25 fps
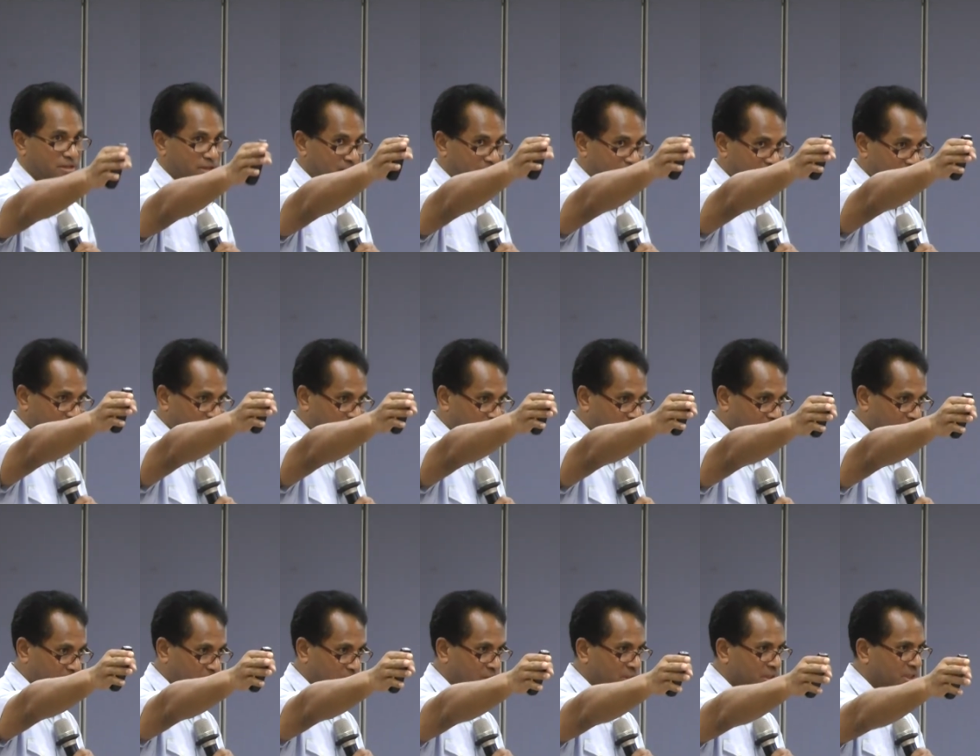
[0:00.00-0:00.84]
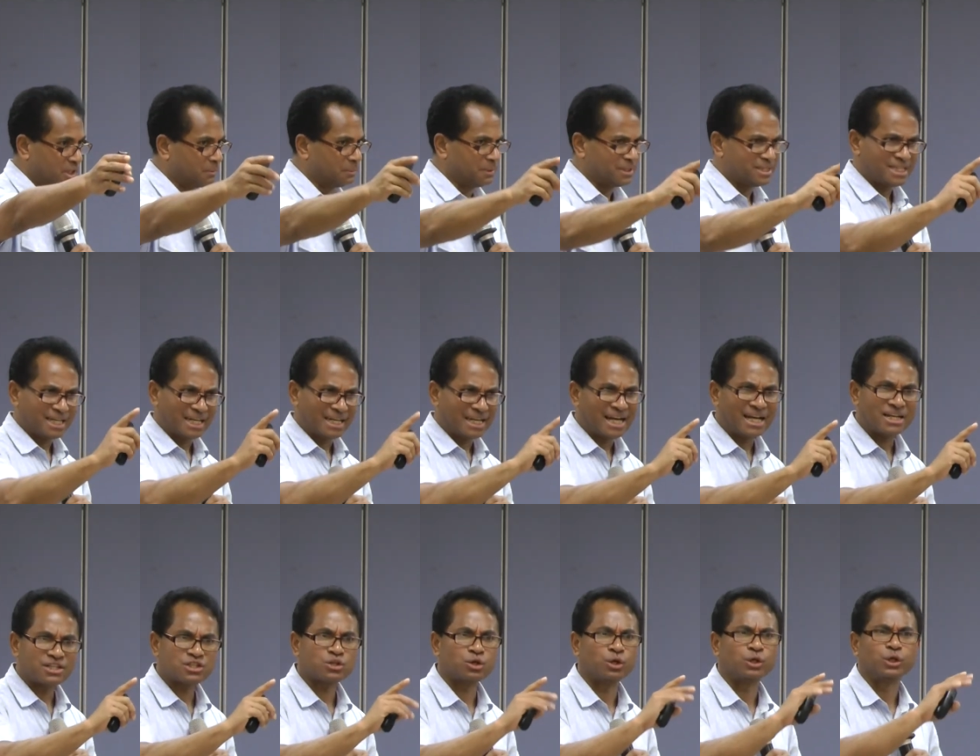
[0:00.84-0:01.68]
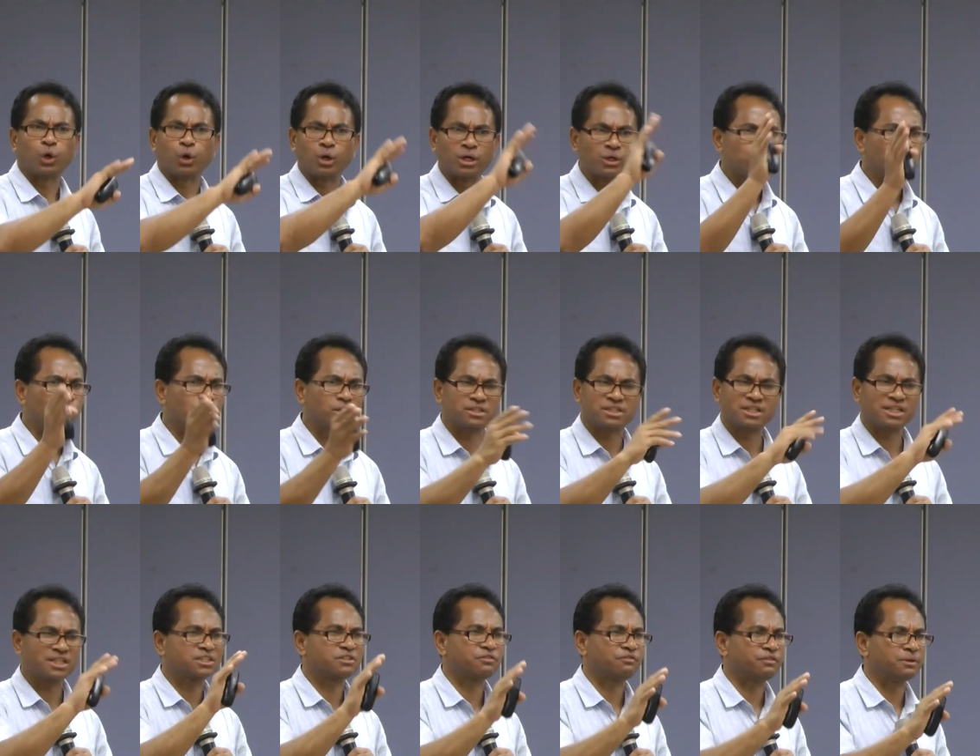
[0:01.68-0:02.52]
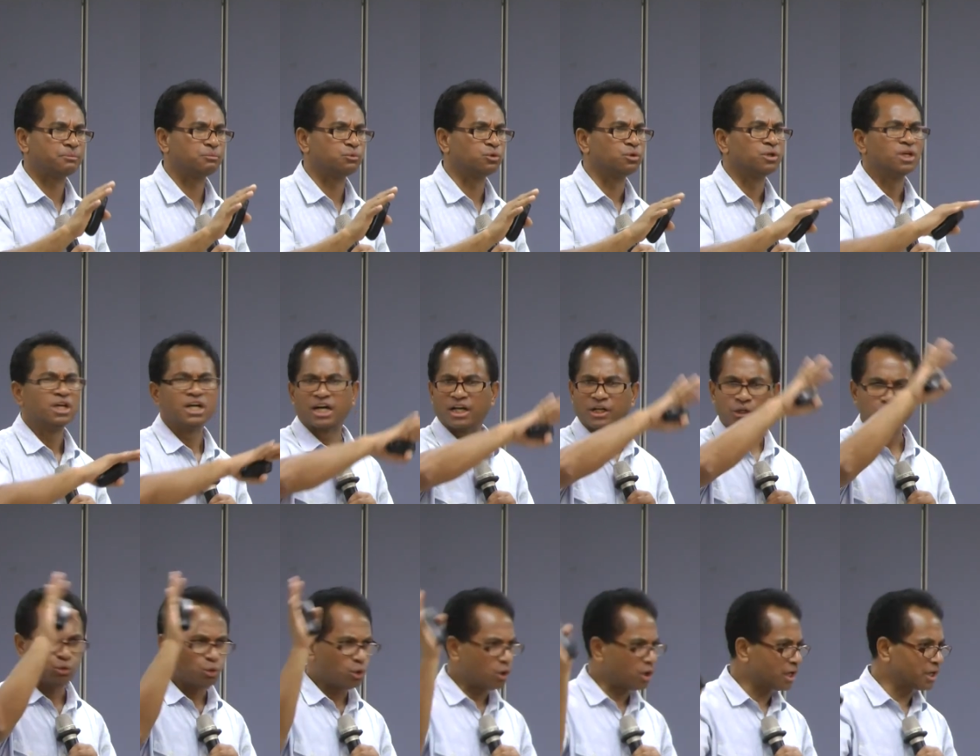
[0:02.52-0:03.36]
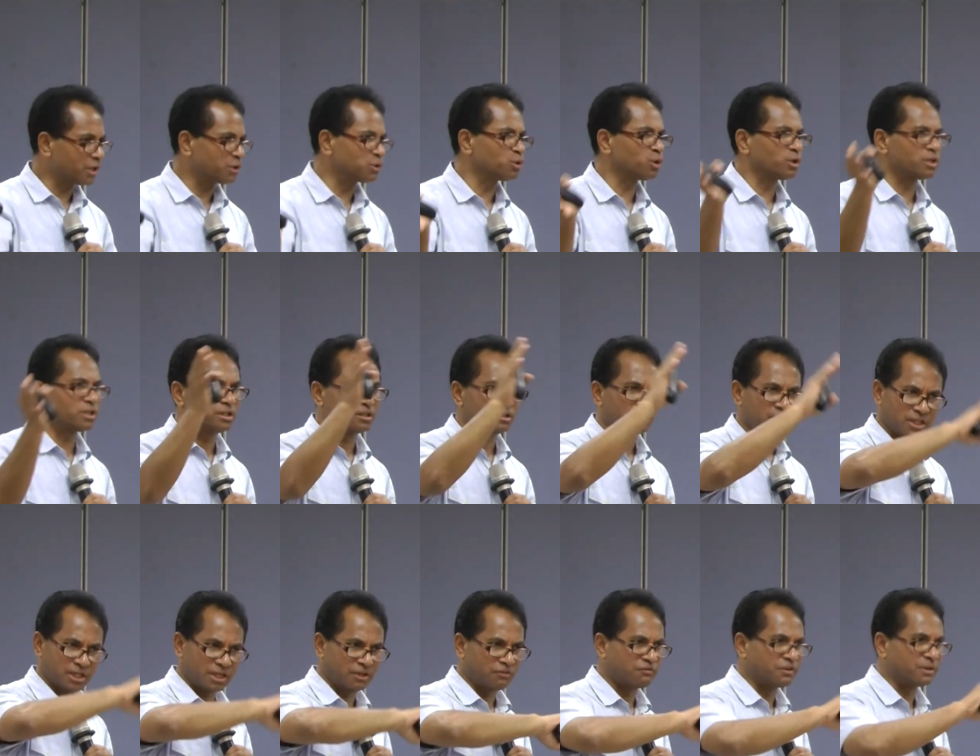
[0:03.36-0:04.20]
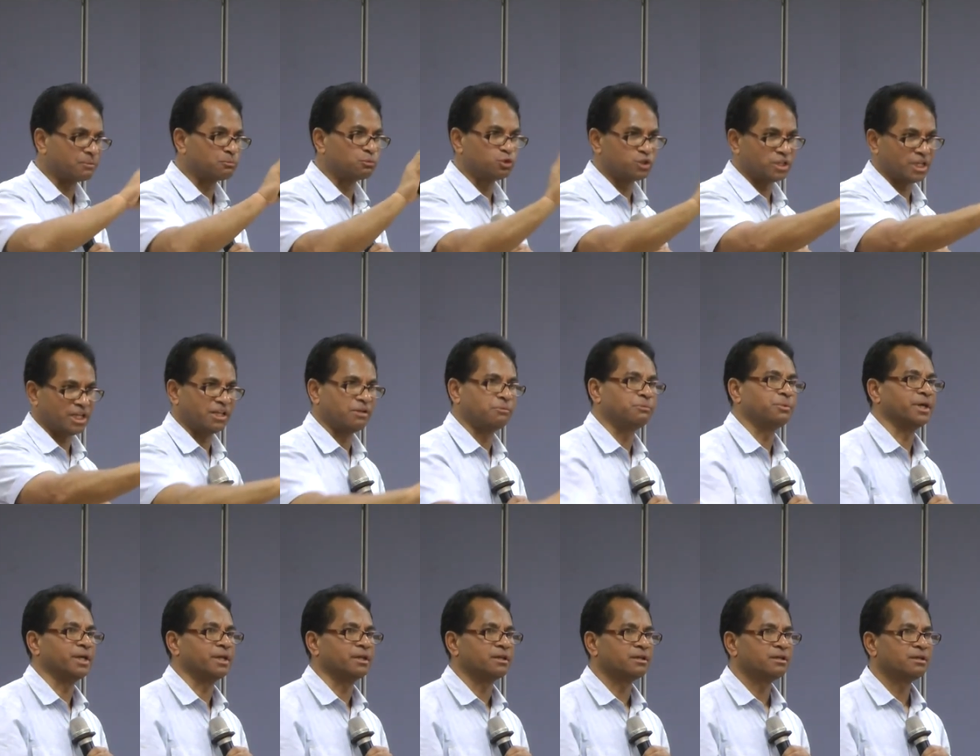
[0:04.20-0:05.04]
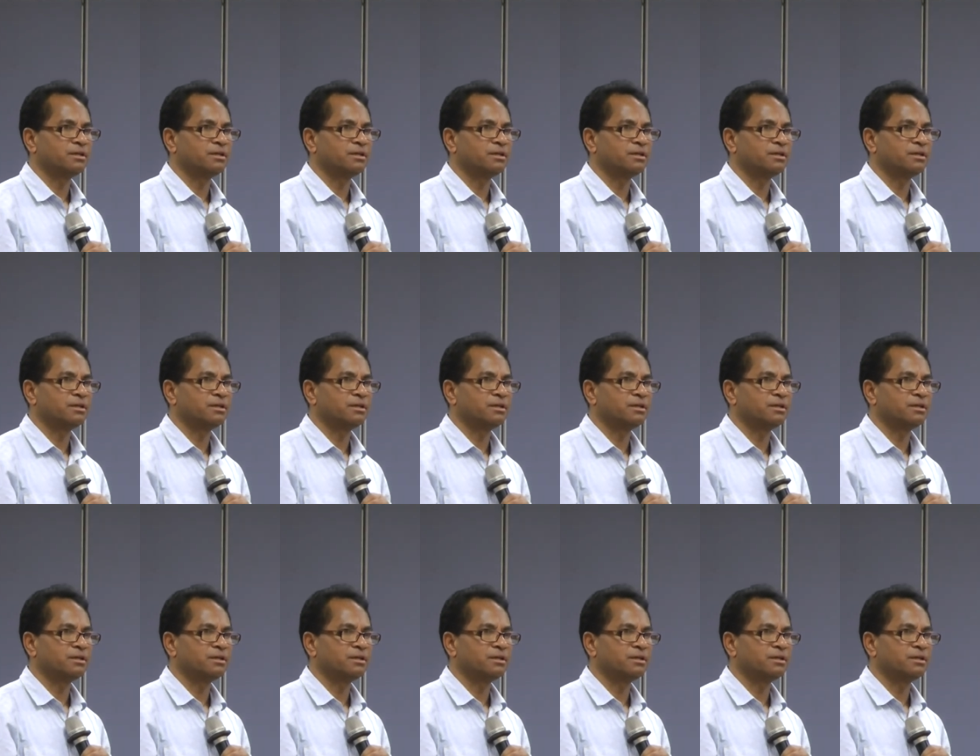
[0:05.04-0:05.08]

那一边，因为在那时候有很多，这个是坟墓，很多很多的那个坟墓在那边，